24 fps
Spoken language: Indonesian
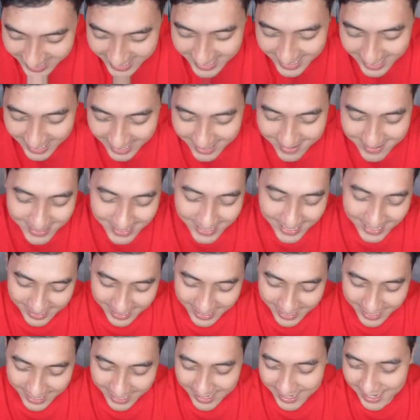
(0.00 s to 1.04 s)
dia lah.
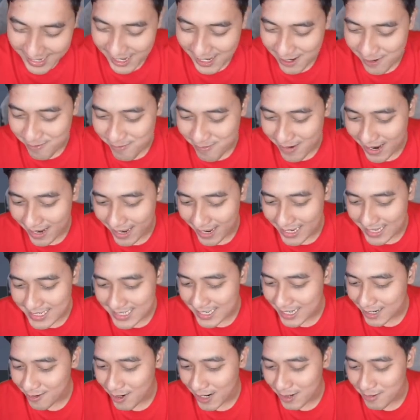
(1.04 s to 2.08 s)
GG Gimang guys
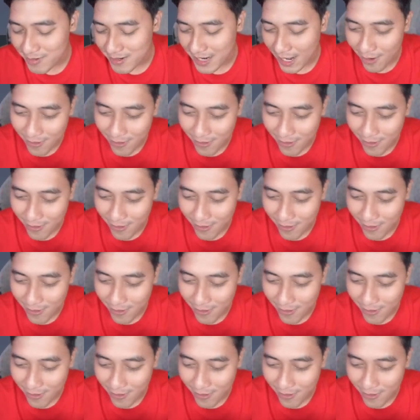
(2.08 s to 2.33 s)
ya, walaupun